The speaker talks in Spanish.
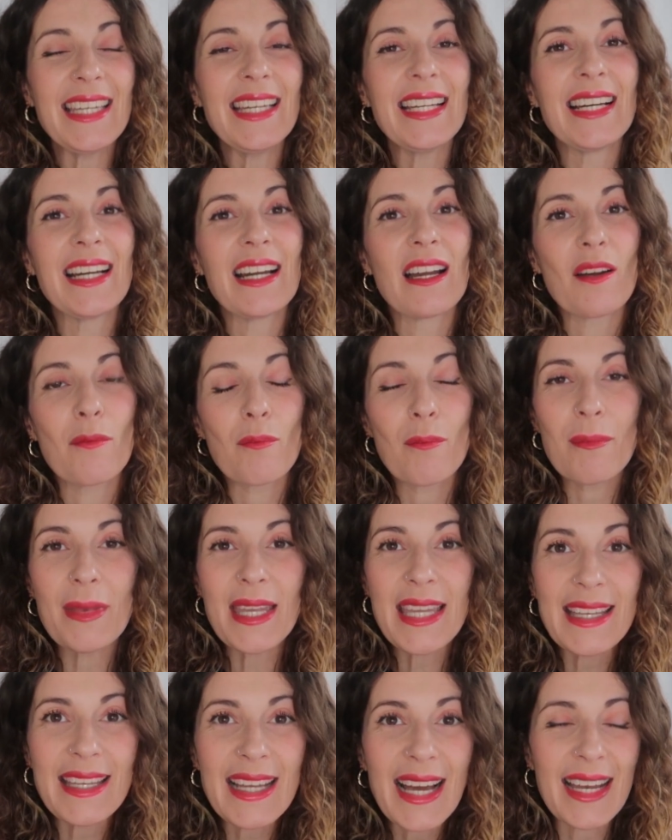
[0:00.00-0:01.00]
y
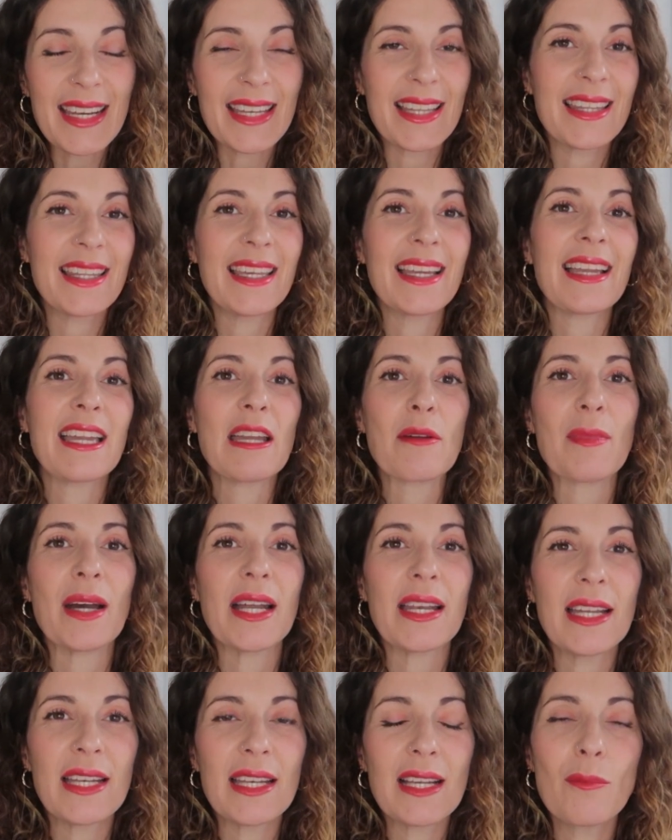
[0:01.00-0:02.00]
mirar de
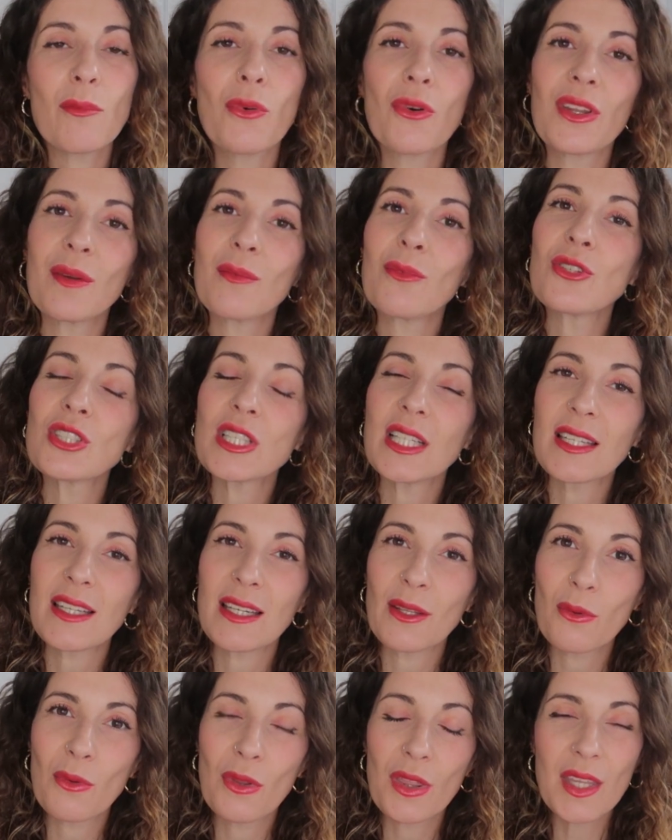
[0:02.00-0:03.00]
qué manera
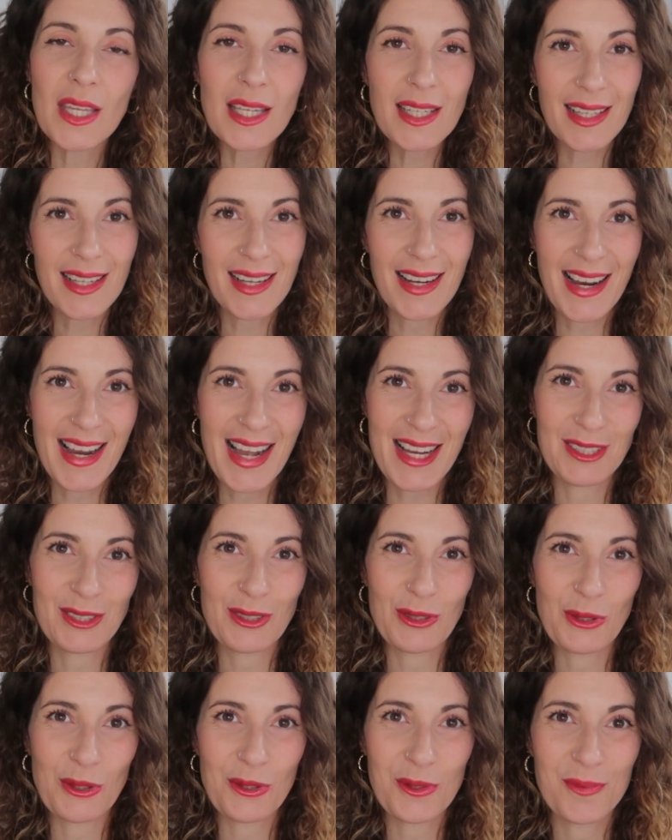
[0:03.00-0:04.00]
podemos reducir
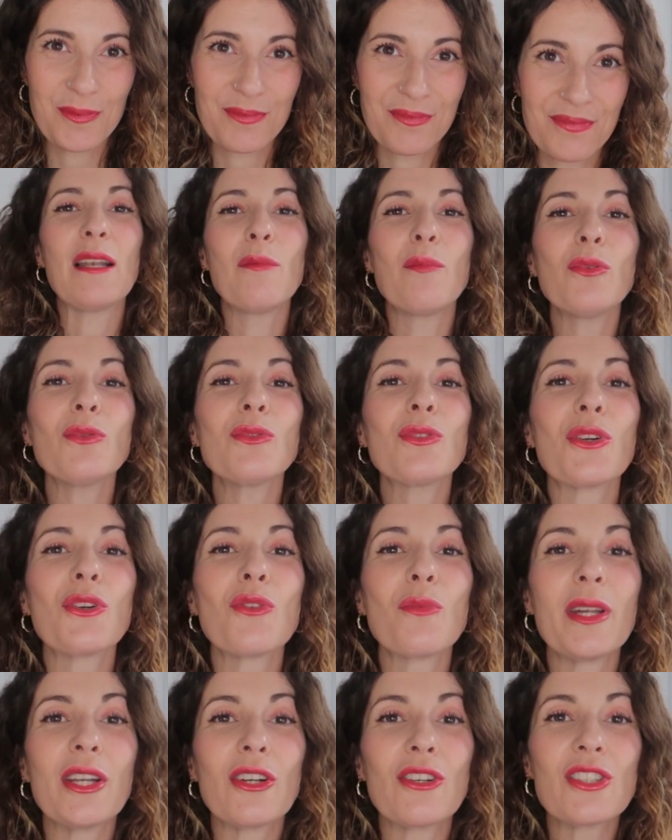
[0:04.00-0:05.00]
gastos. Y el punto
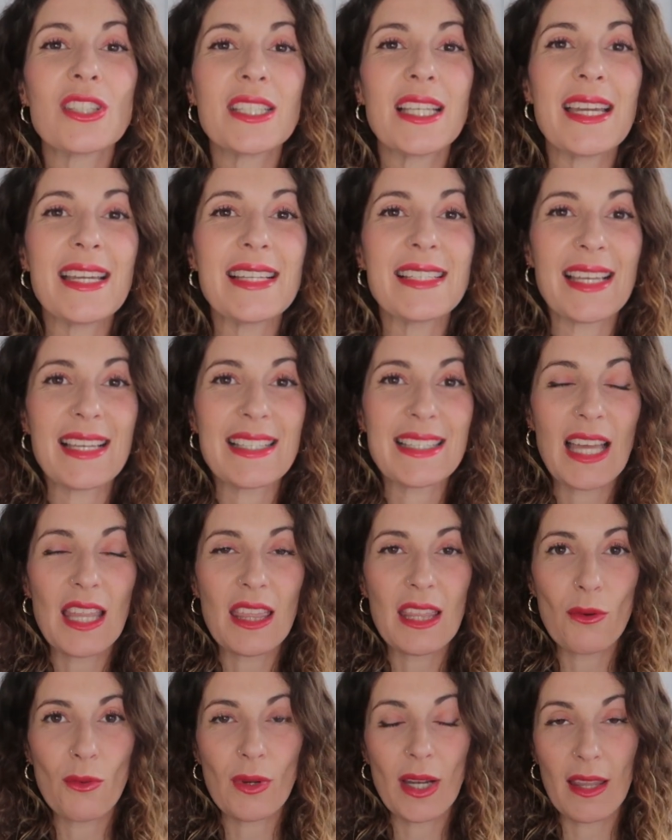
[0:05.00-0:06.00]
número 6 es
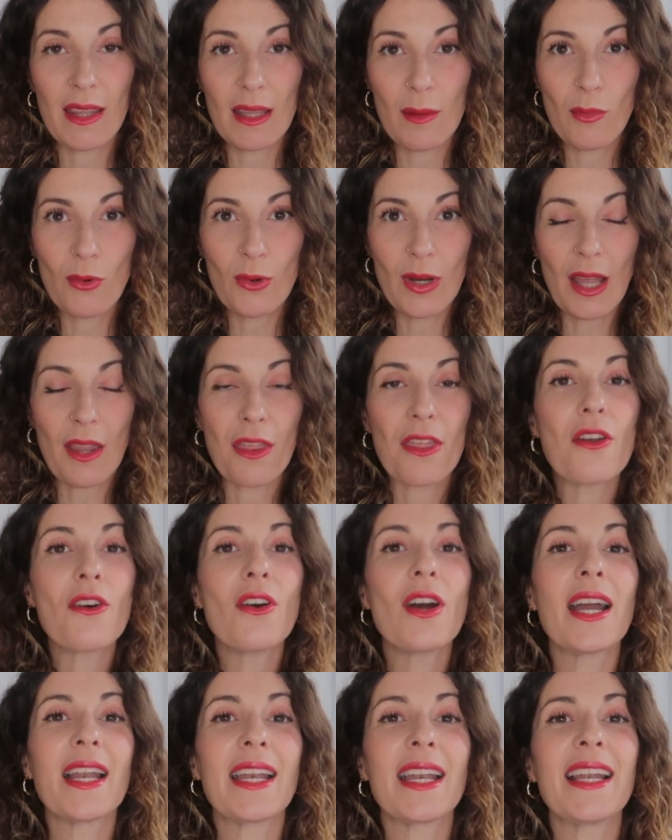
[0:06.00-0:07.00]
hacer una
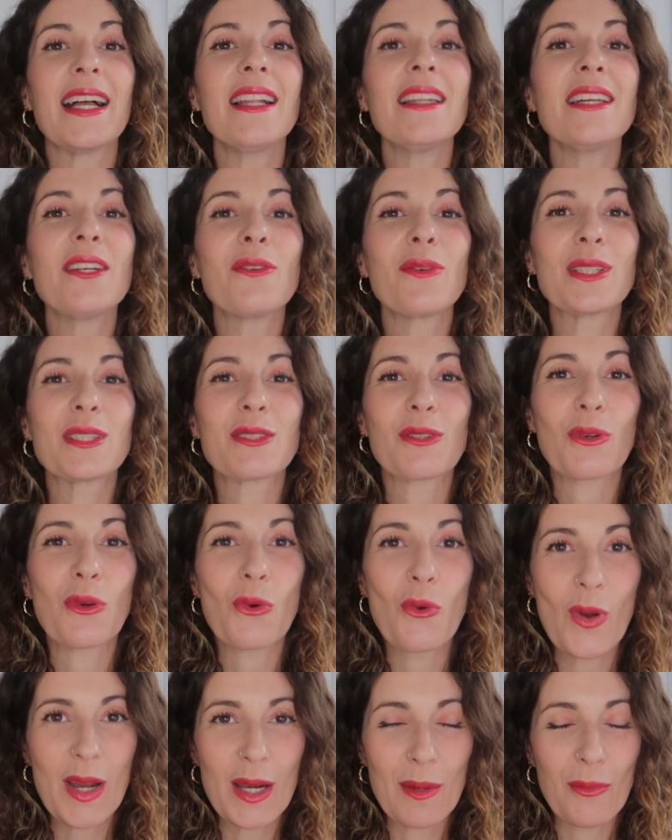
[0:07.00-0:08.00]
depuración general de nuestro
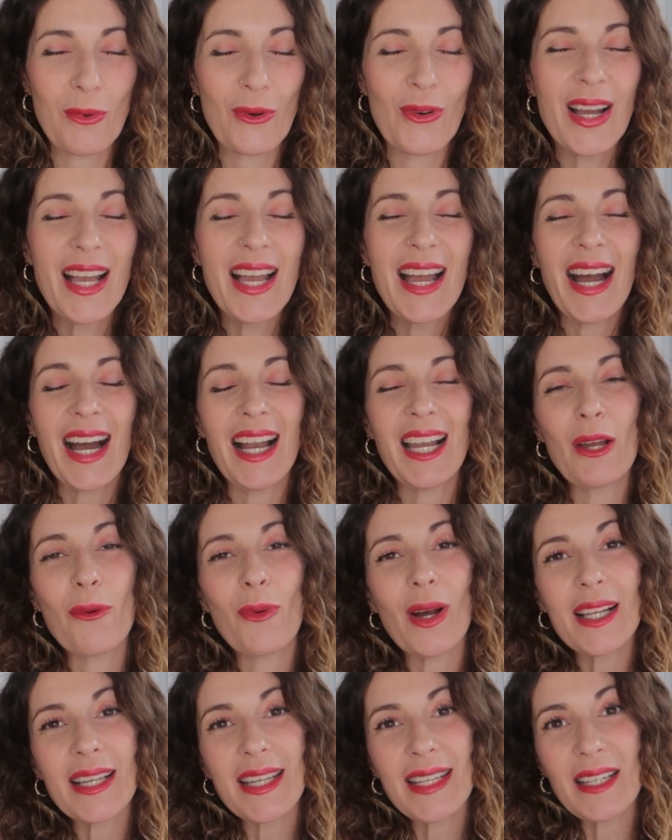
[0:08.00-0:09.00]
cuerpo. Al
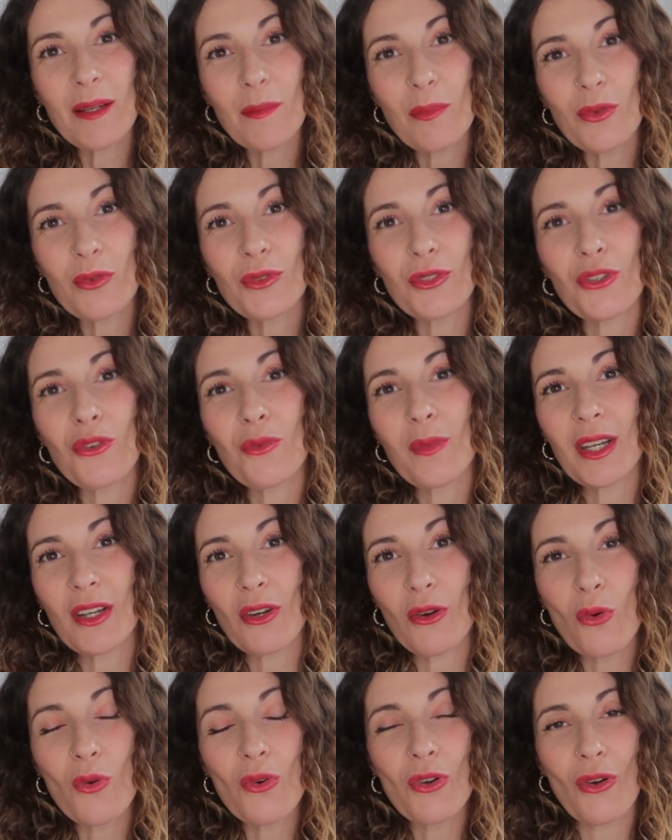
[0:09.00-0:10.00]
igual que en el punto
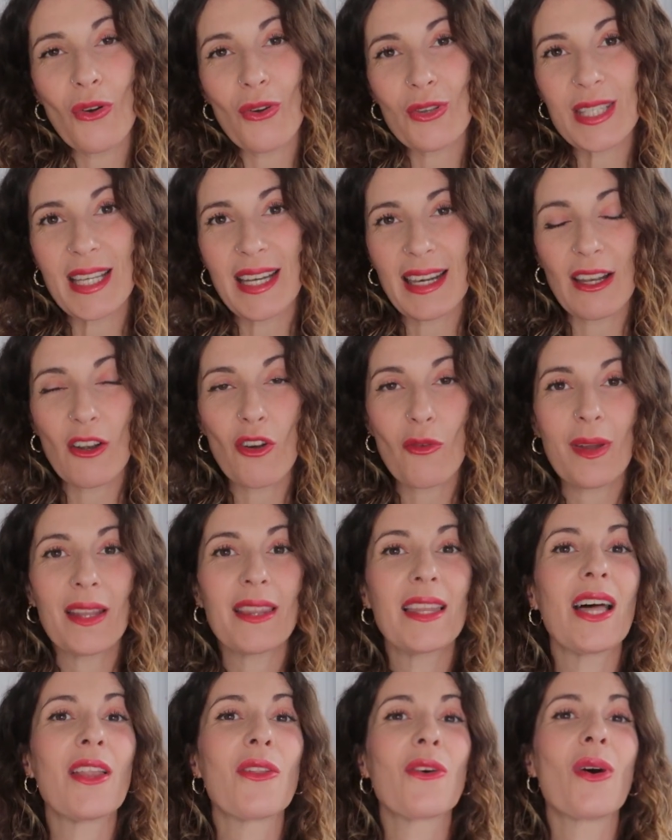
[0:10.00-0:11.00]
número 1 os he
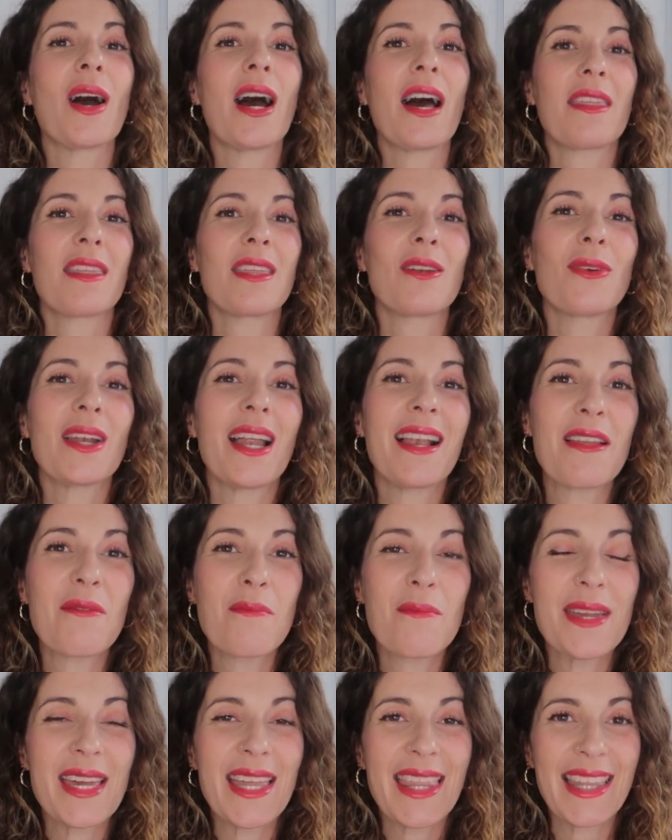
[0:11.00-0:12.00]
recomendado hacer una
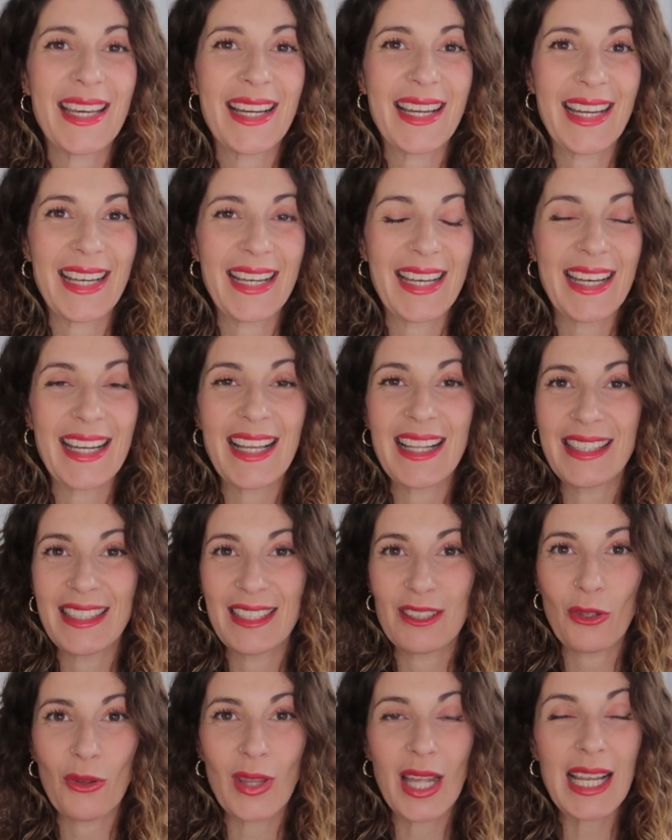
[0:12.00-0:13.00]
limpieza general
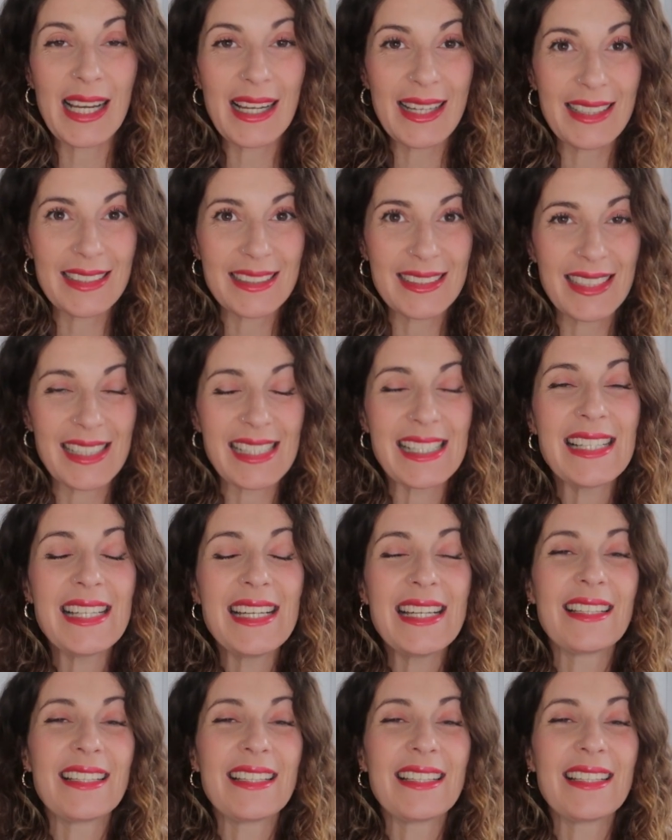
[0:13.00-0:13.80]
de toda la casa,